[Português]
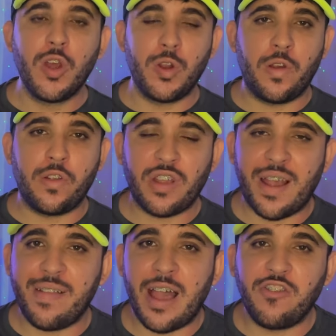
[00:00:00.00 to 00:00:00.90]
Nossos
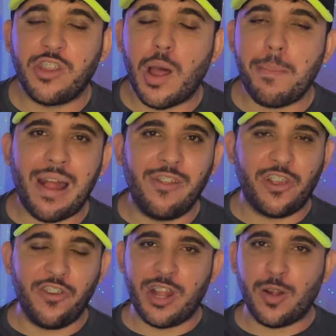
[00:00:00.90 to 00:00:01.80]
casais tão amados que
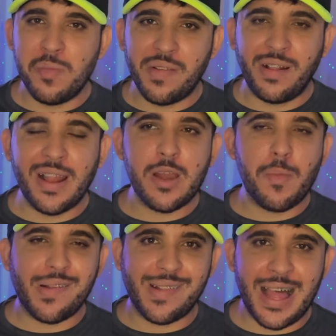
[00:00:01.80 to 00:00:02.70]
a gente está começando aí
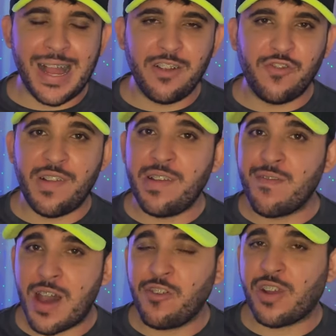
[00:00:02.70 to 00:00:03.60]
uma saga de fazer
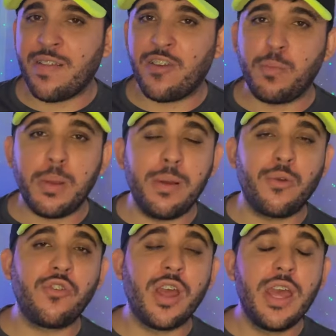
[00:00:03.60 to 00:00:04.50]
vários casais bíblicos.